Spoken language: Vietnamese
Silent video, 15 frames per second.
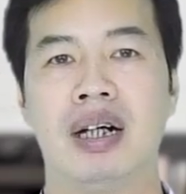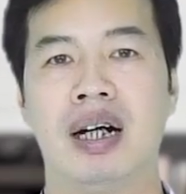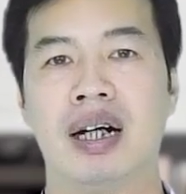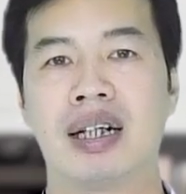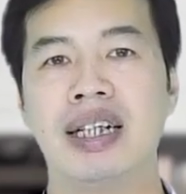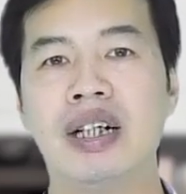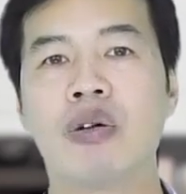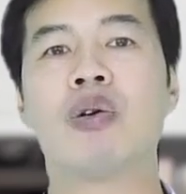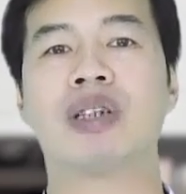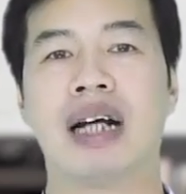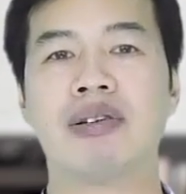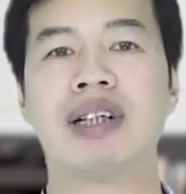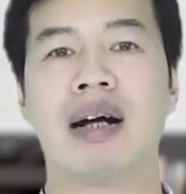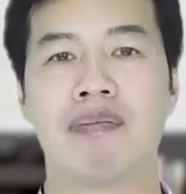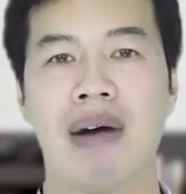à, khi cô
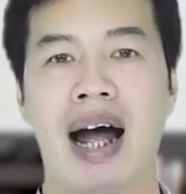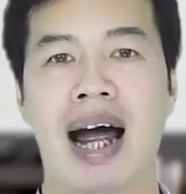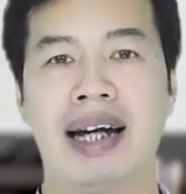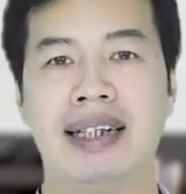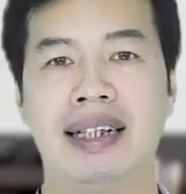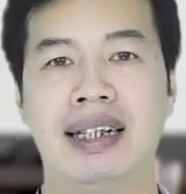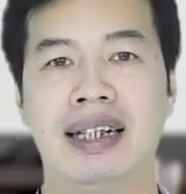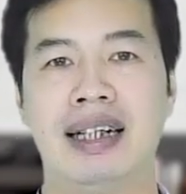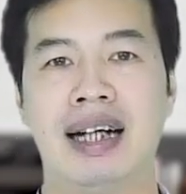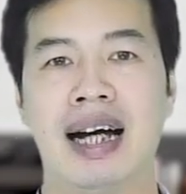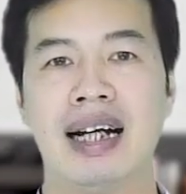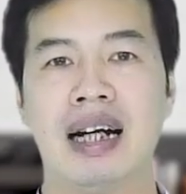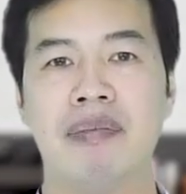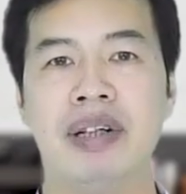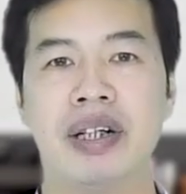giáo giảng bài
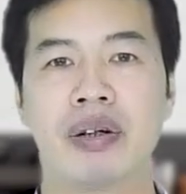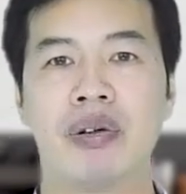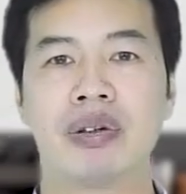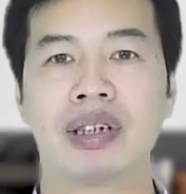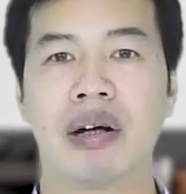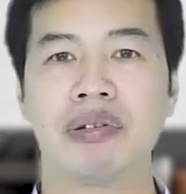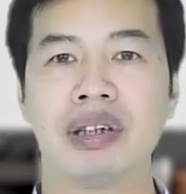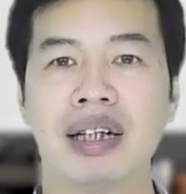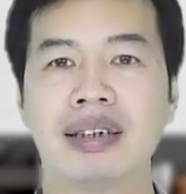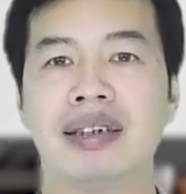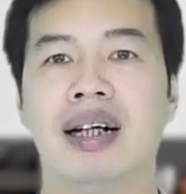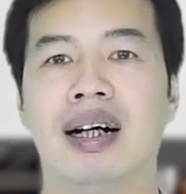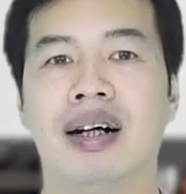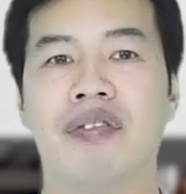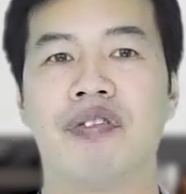hay là bị cô giáo nhắc
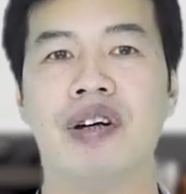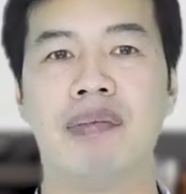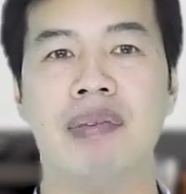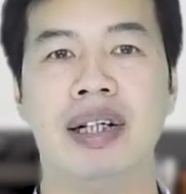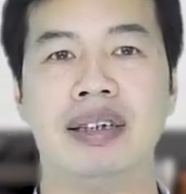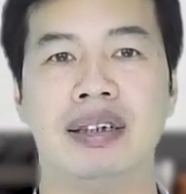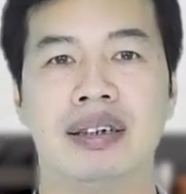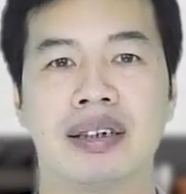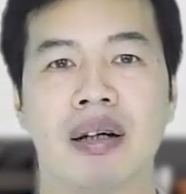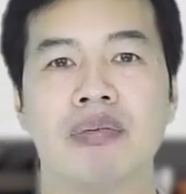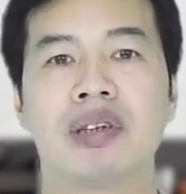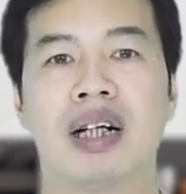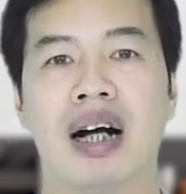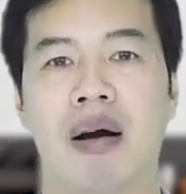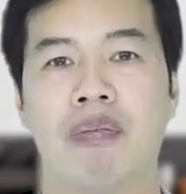nhở phê bình
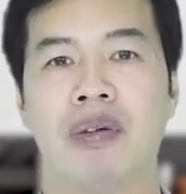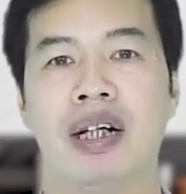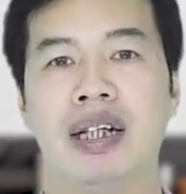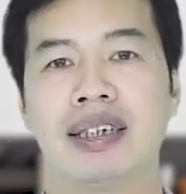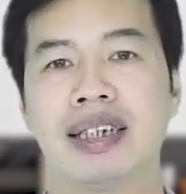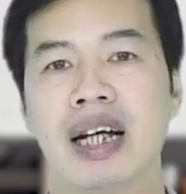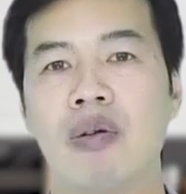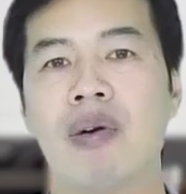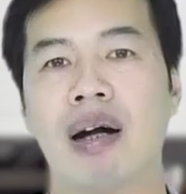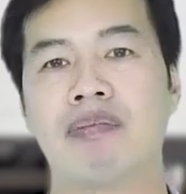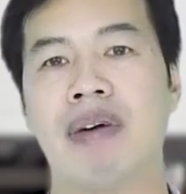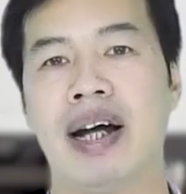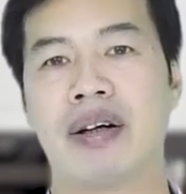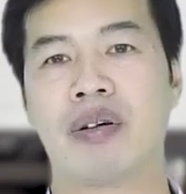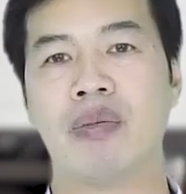trong giờ học trêu
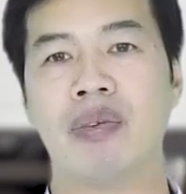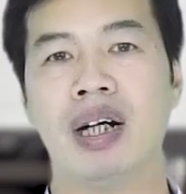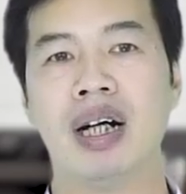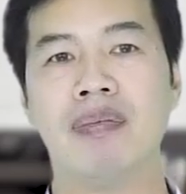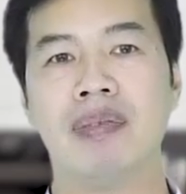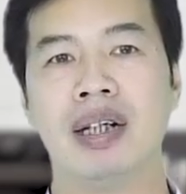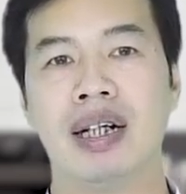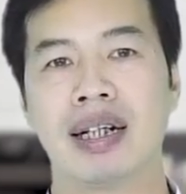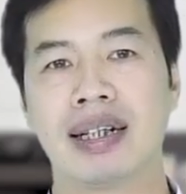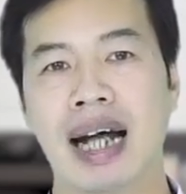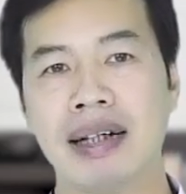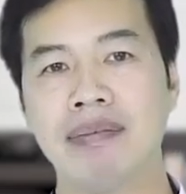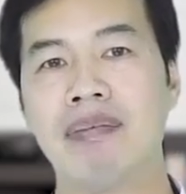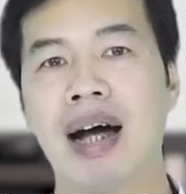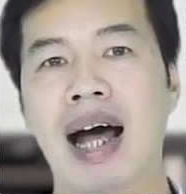bạn bè cùng lớp
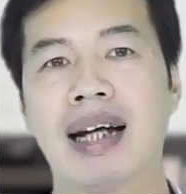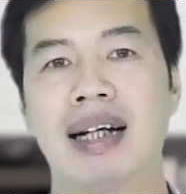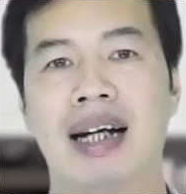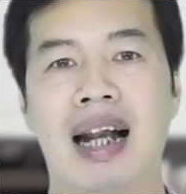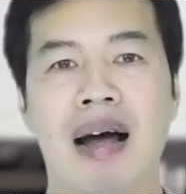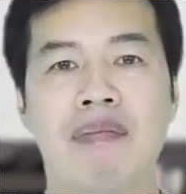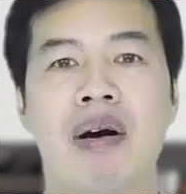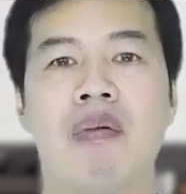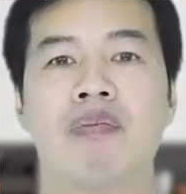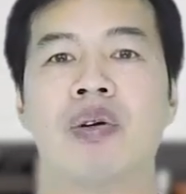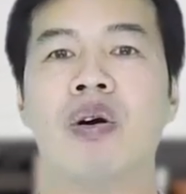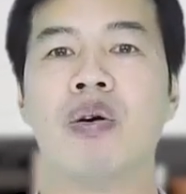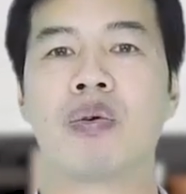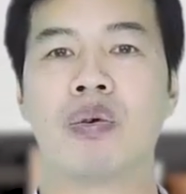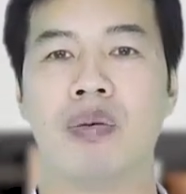đánh bạn làm hỏng
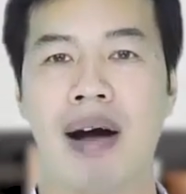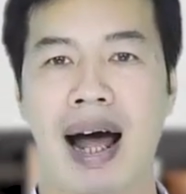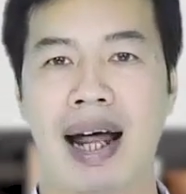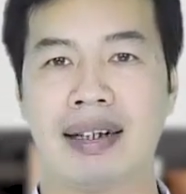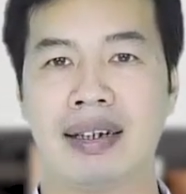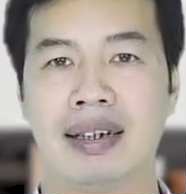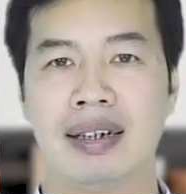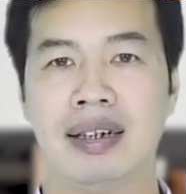đồ của bạn